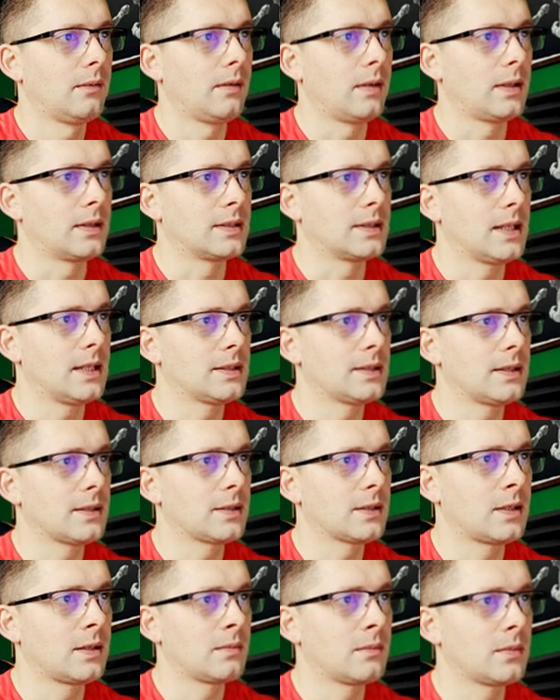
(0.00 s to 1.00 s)
Więc
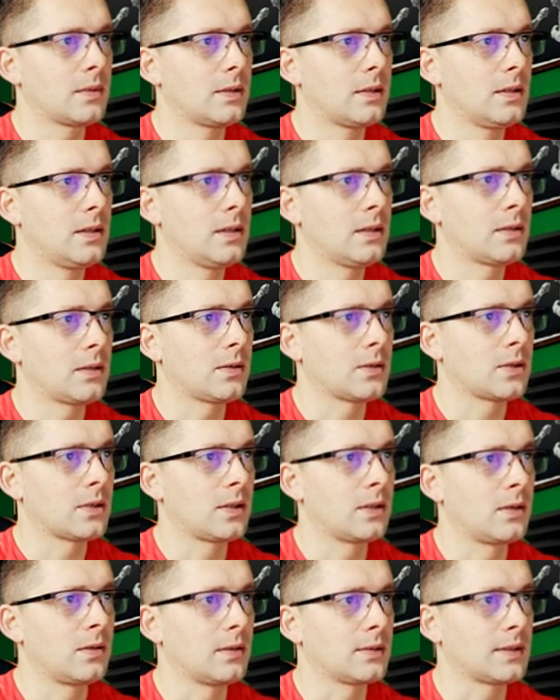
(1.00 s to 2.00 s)
zaznaczam i
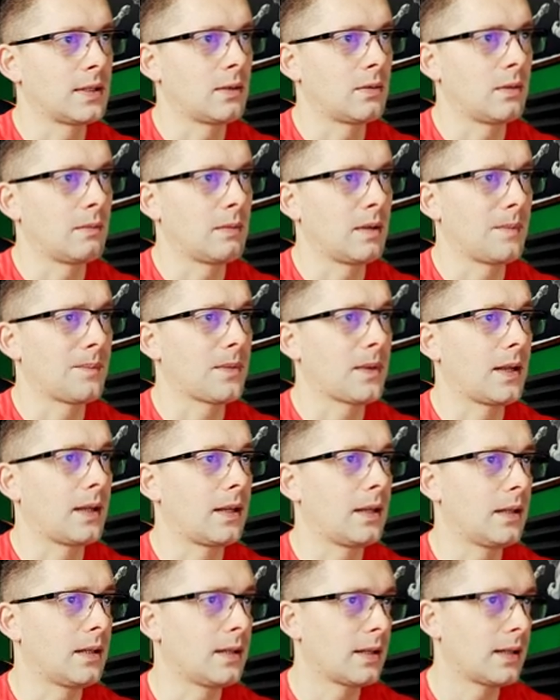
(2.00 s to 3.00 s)
troszkę go zagłębiam.
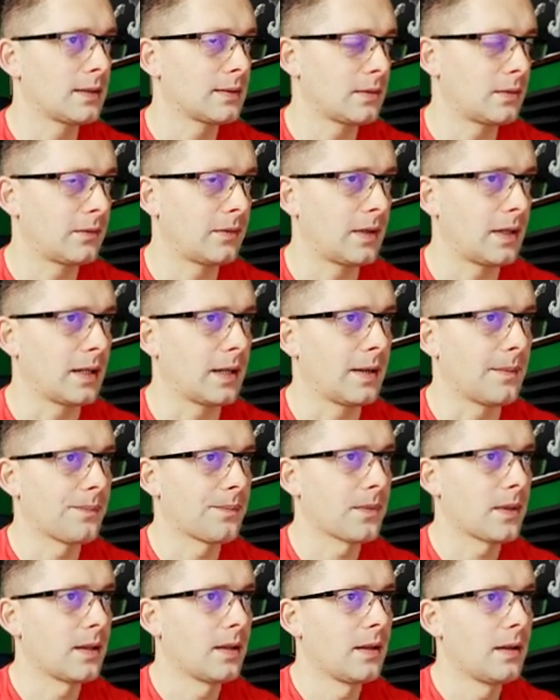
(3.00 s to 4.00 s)
I teraz uwaga.
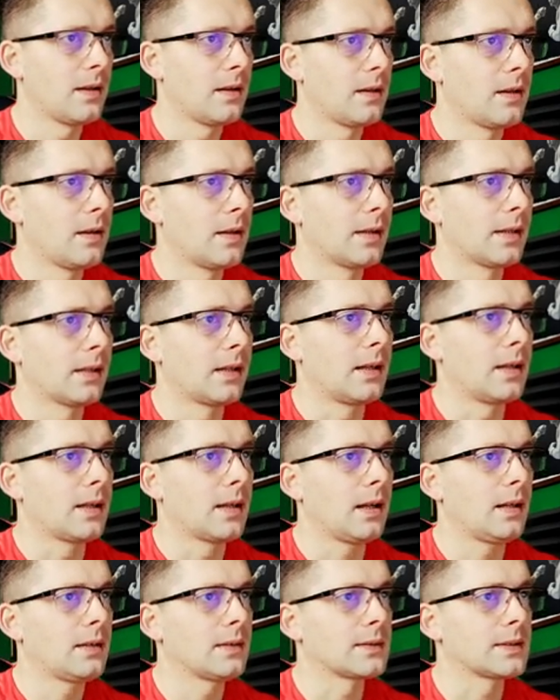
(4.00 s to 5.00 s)

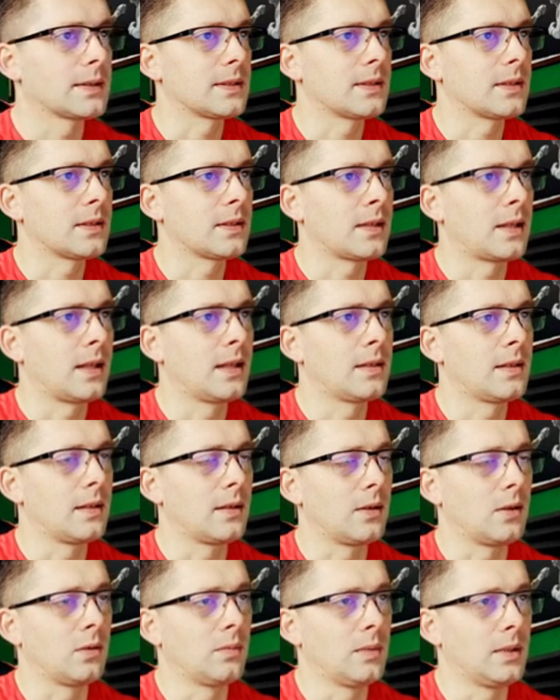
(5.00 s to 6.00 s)
Klikając
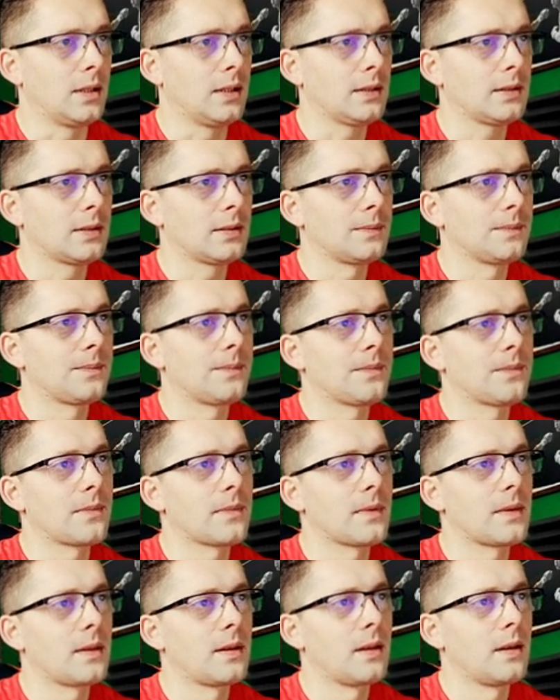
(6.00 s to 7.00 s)
ten obiekt,
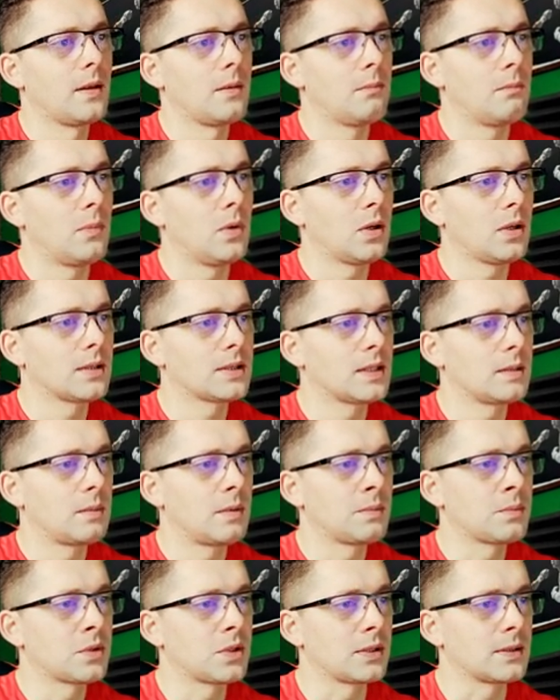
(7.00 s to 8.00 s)
mogę
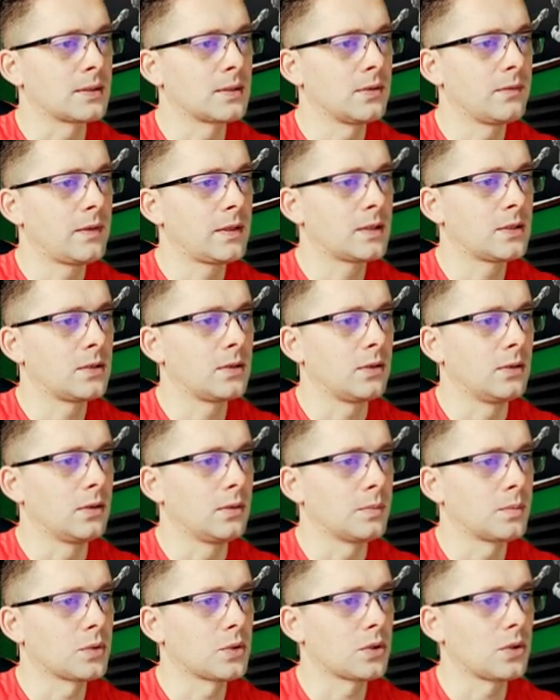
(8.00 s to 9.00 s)
sobie przesuwać go
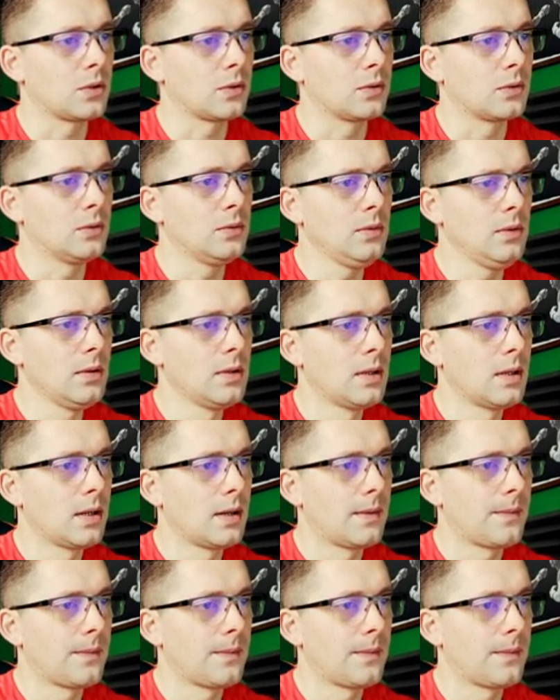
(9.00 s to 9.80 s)
do przodu